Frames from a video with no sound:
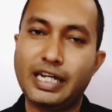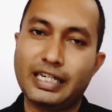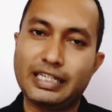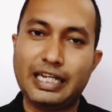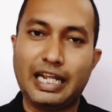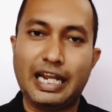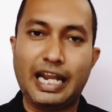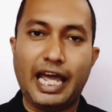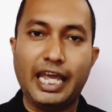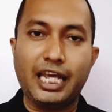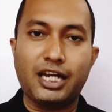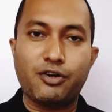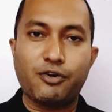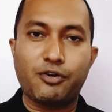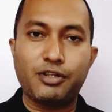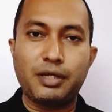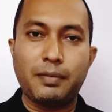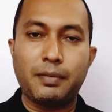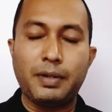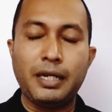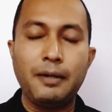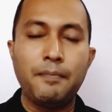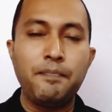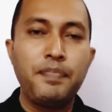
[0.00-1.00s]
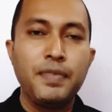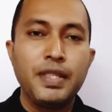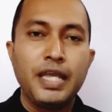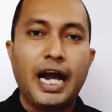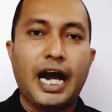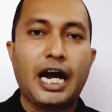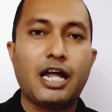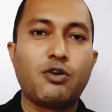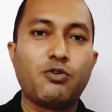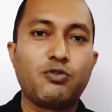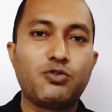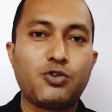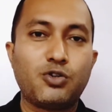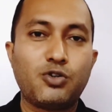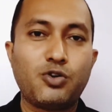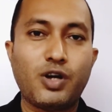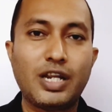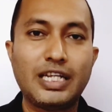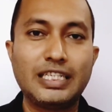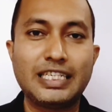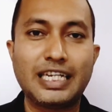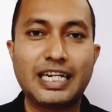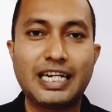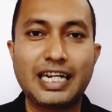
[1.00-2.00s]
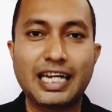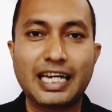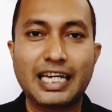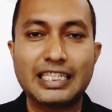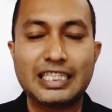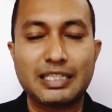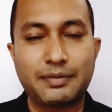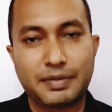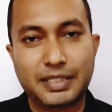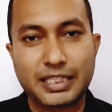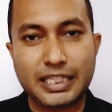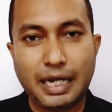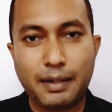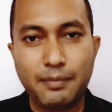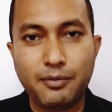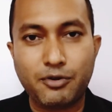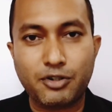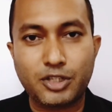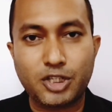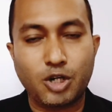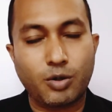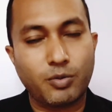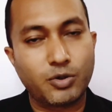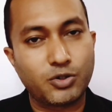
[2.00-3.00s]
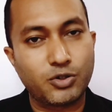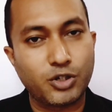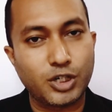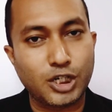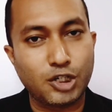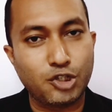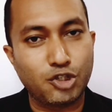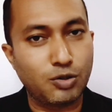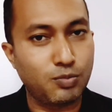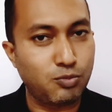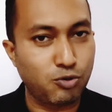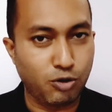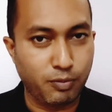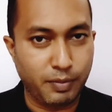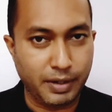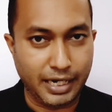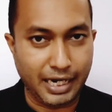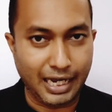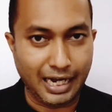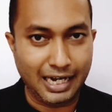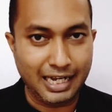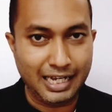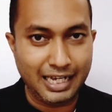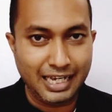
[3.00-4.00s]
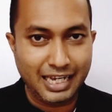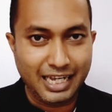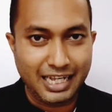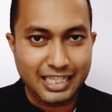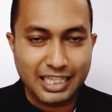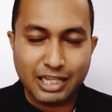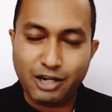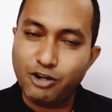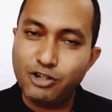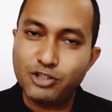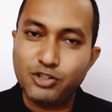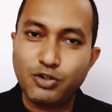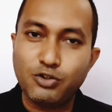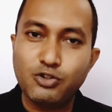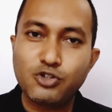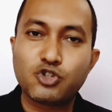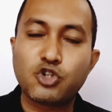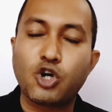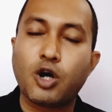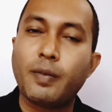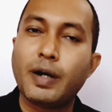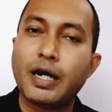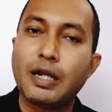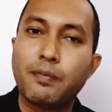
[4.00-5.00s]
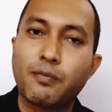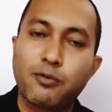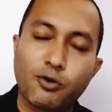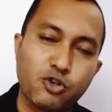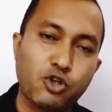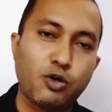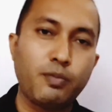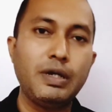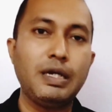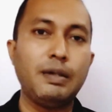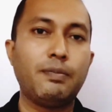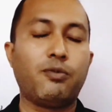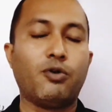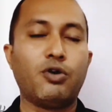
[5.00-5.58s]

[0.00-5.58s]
দিয়ে একটা লাইক করে দেবেন আর নতুন হলে চ্যানেলটাকে সাবস্ক্রাইব করতে অবশ্যই কিন্তু ভুলবেন না তাহলে চলুন সবার প্রথমেই